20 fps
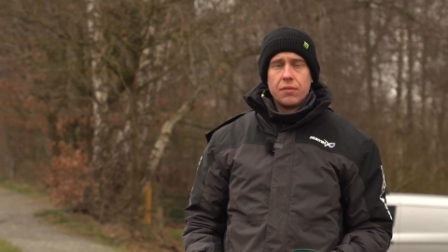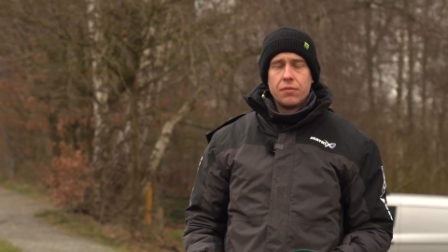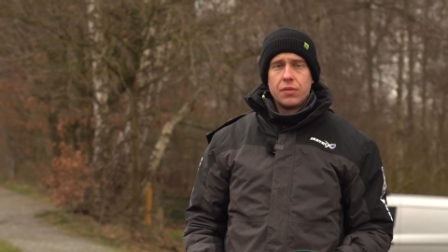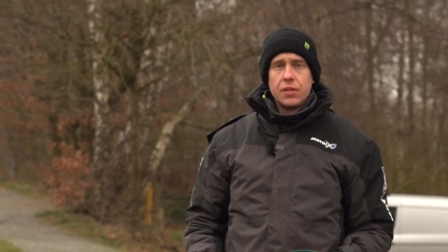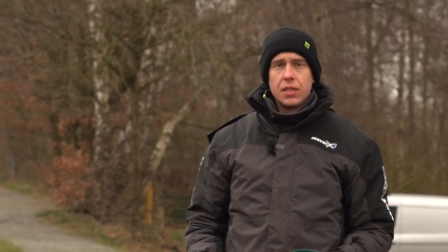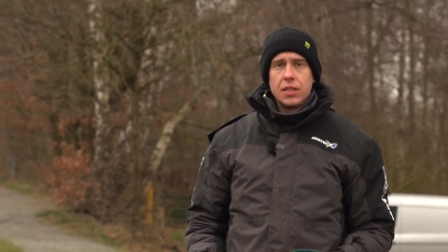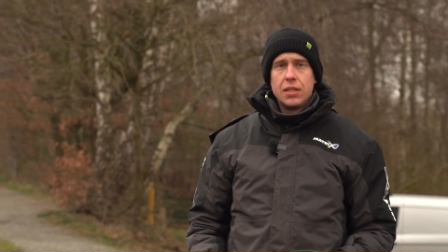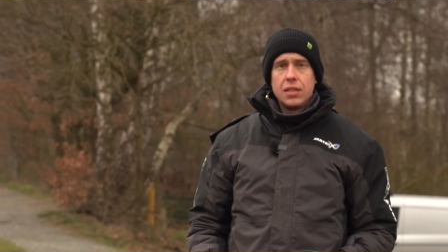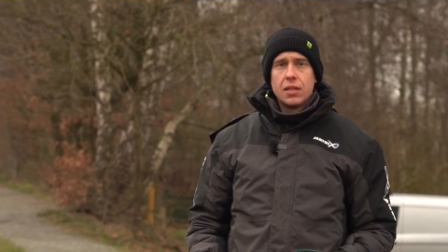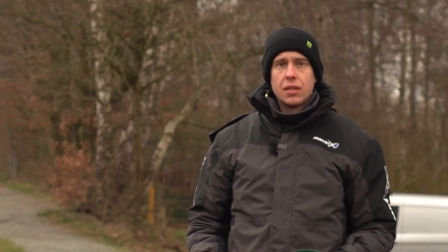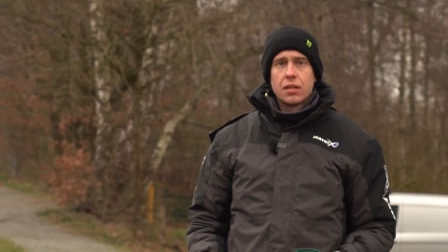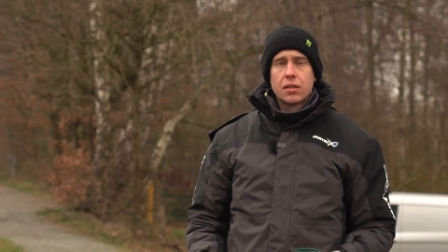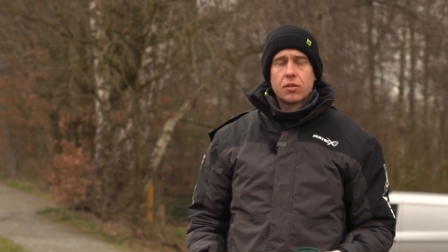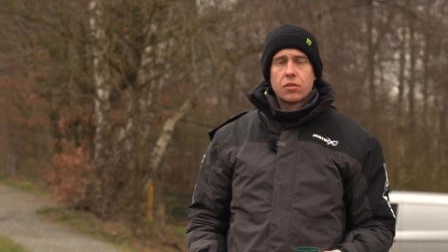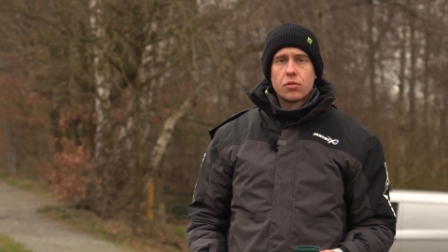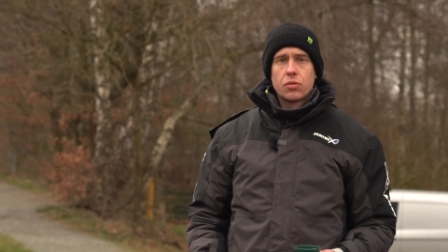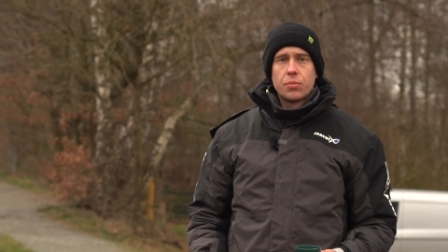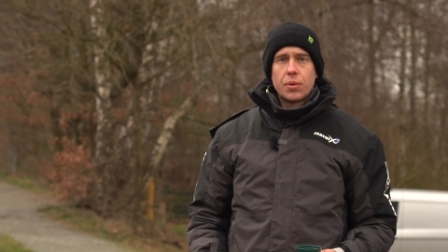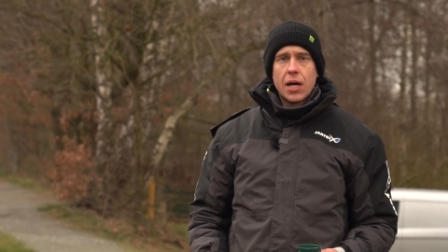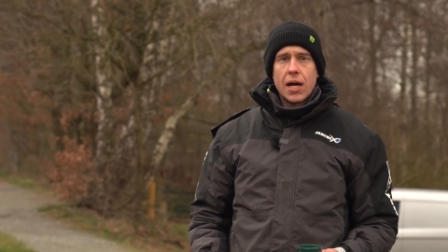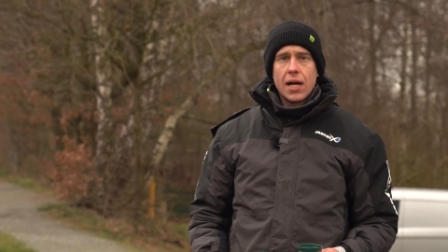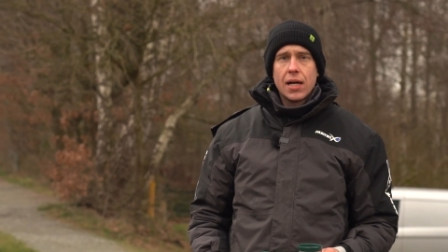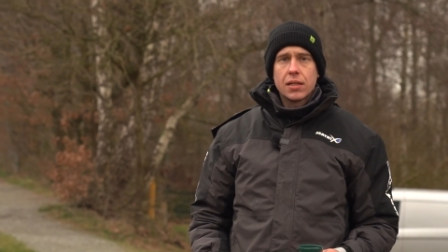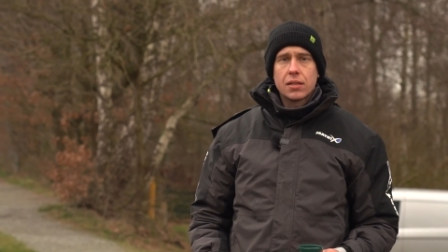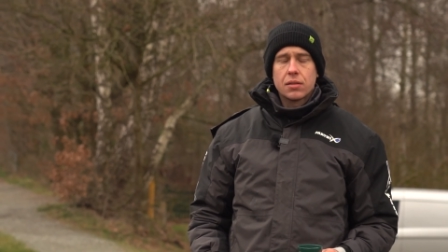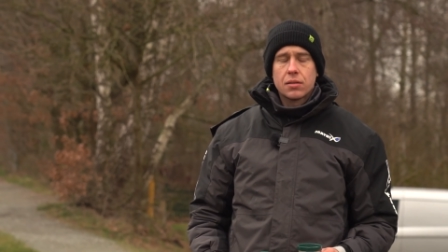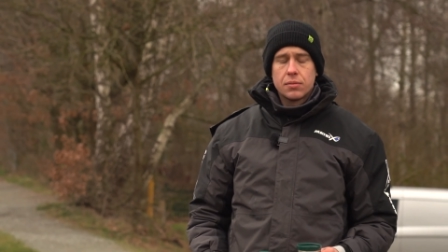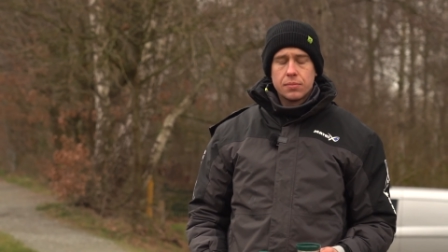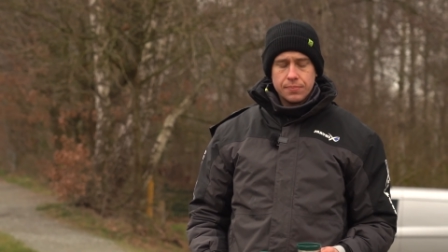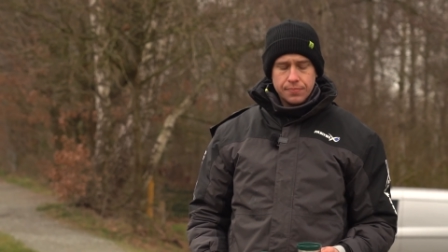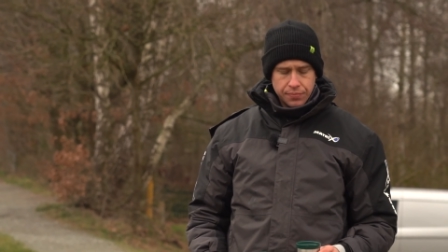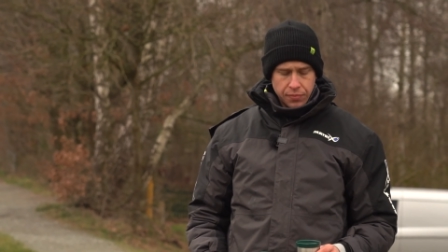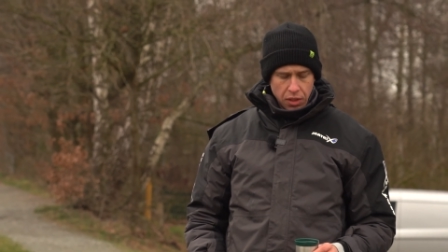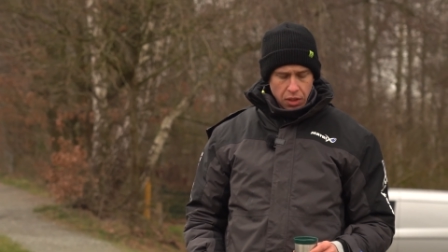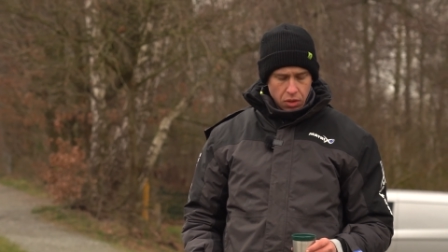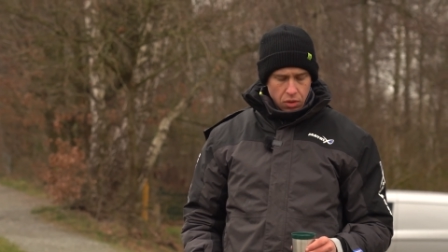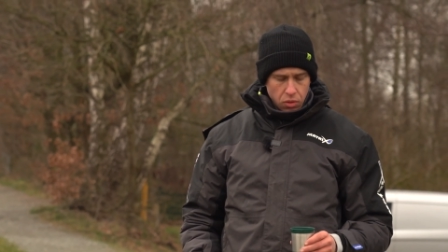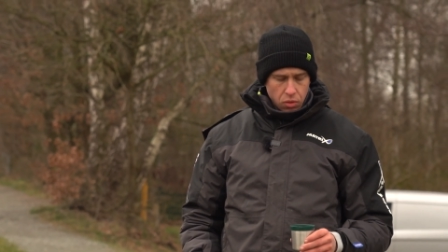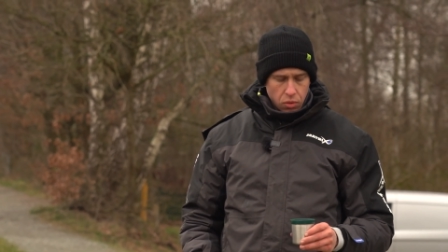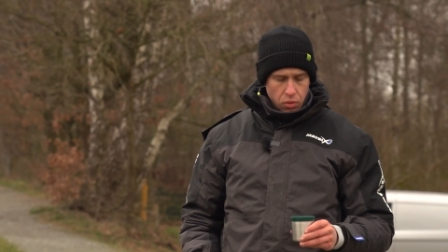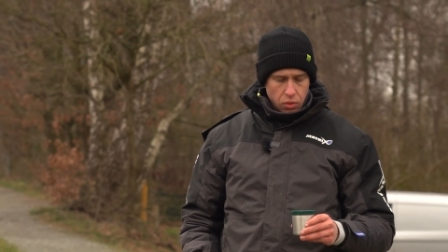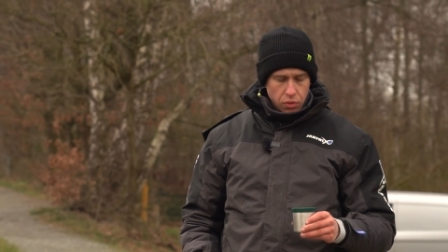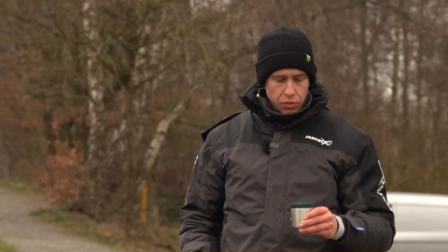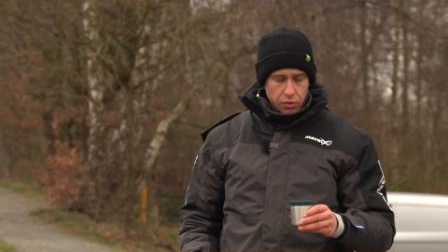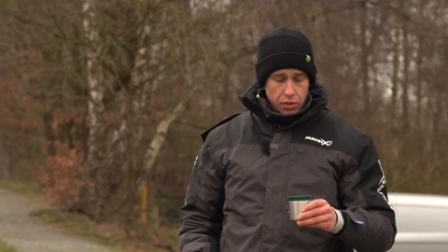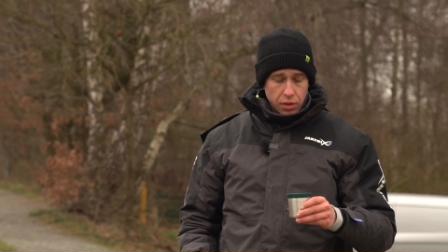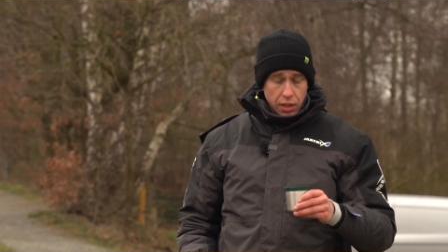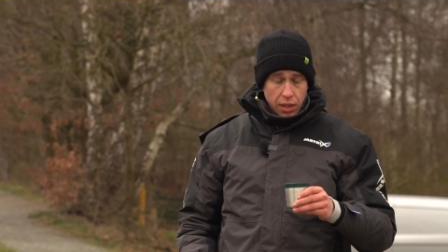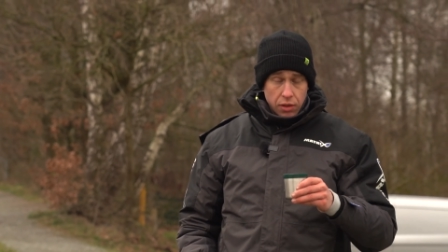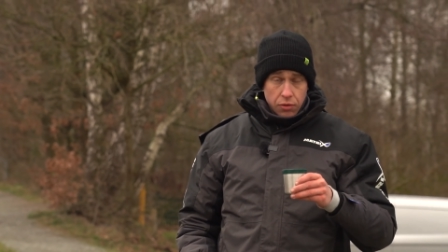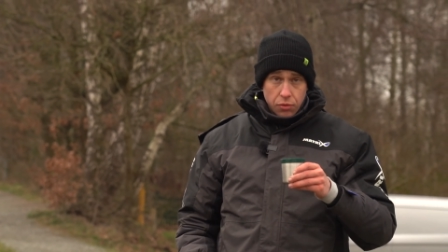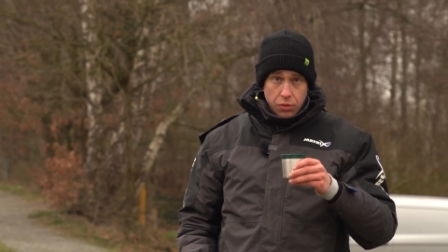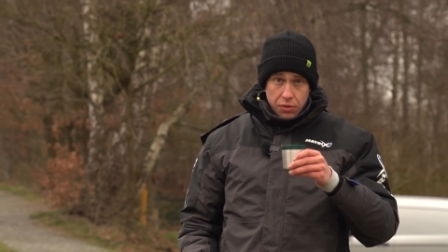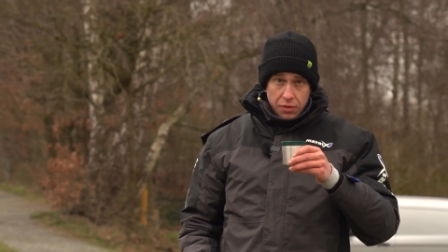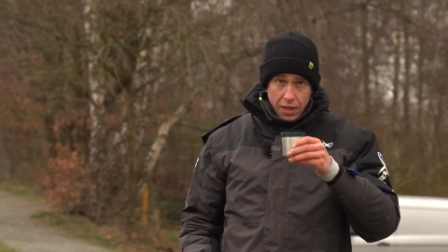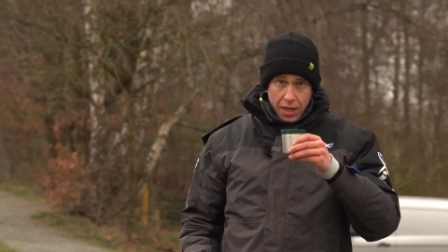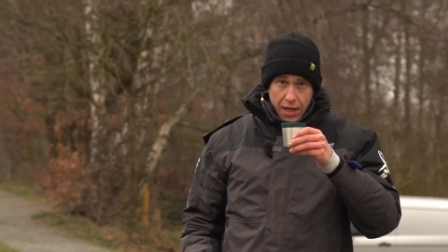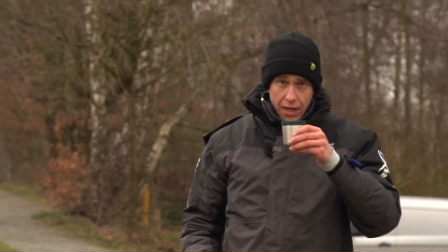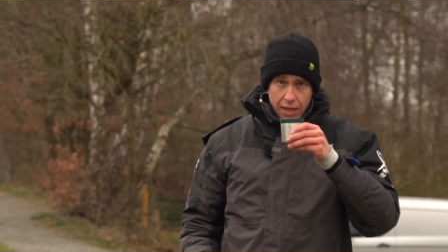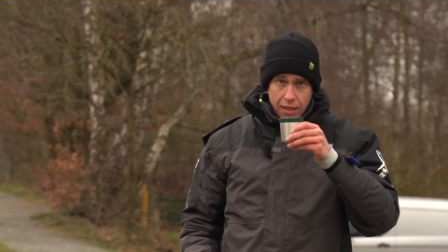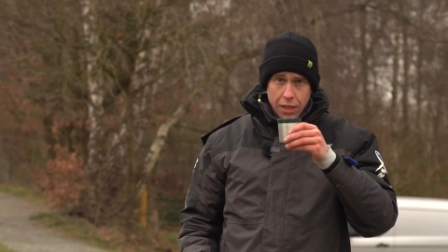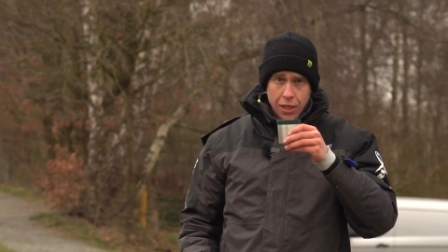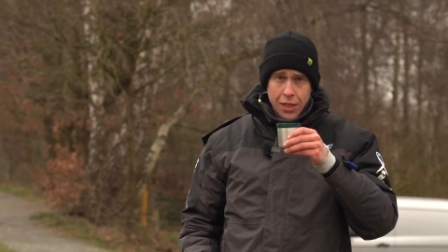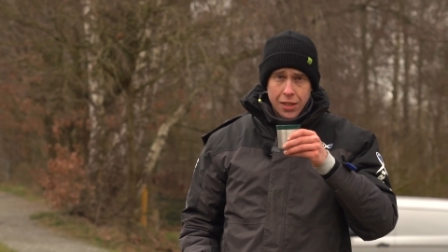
wie hier zu beachten? Und ich würde sagen,